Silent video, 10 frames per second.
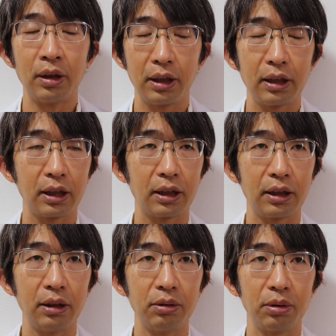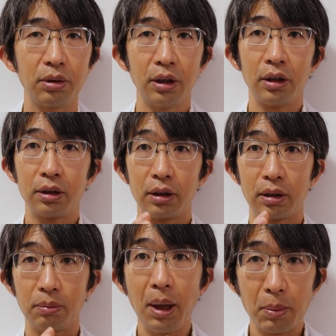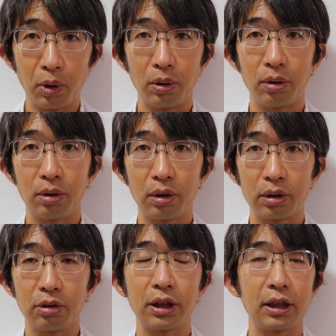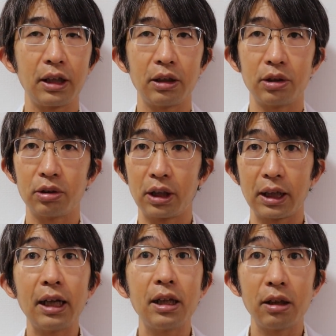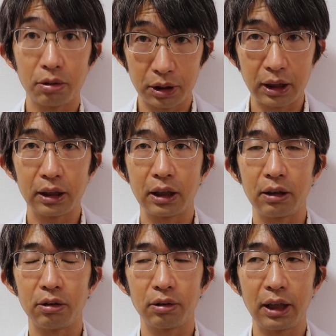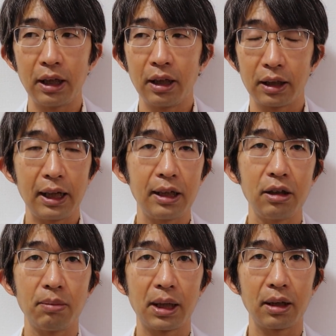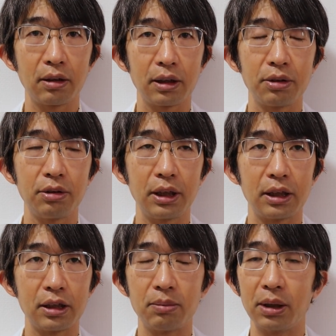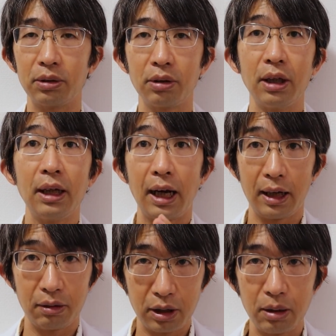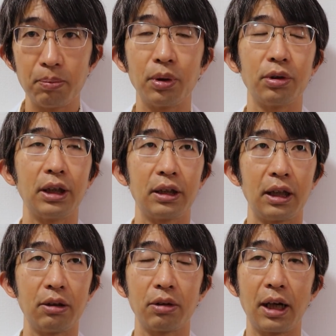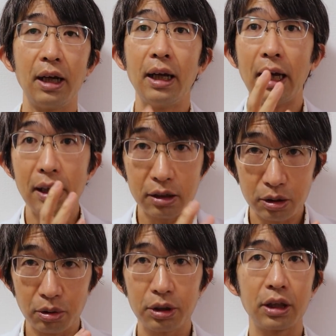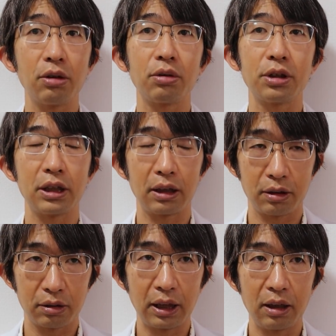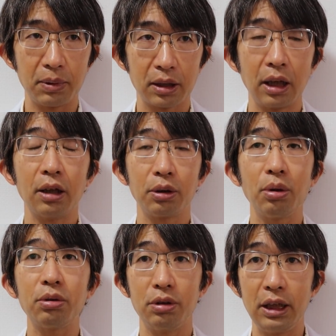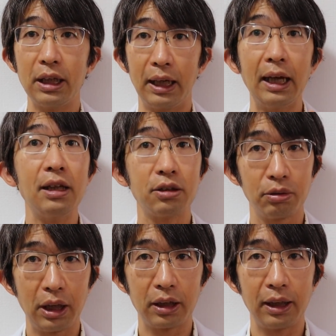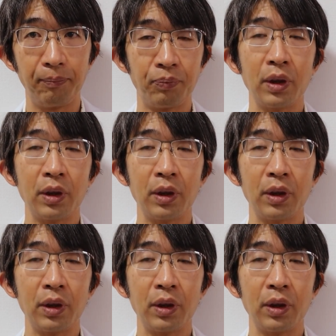なんでかっていうと、目も腸内細菌と一緒で細菌層でできているので、細菌のバランスが崩れてしまうと、アレルギーっぽくなったりとか、炎症を引き起こしやすくなります。特に炎症ですね。